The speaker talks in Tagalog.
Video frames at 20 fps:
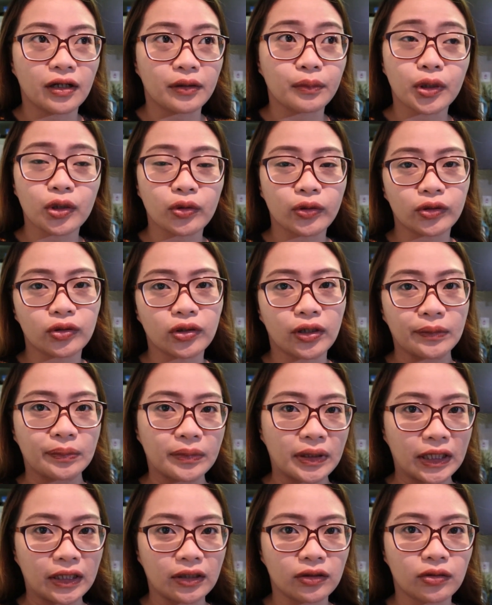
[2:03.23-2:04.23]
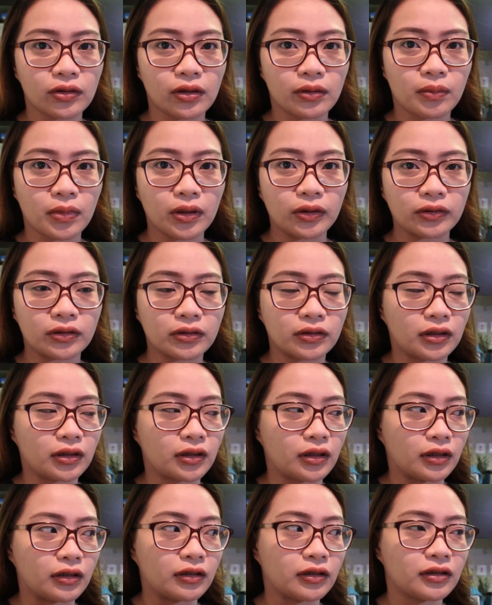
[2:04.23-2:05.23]
I'm going to update you about,
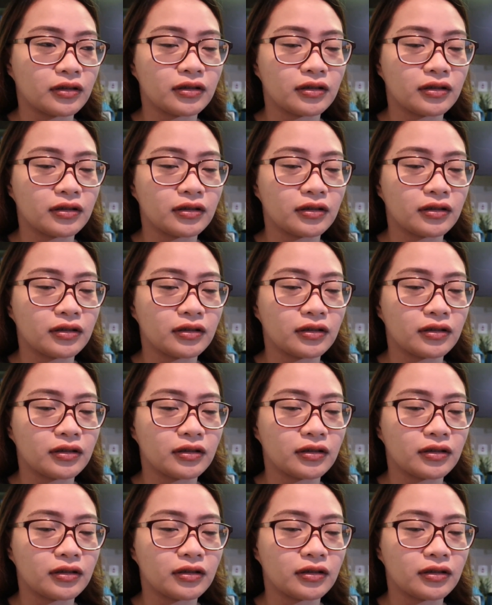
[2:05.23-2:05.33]
uh,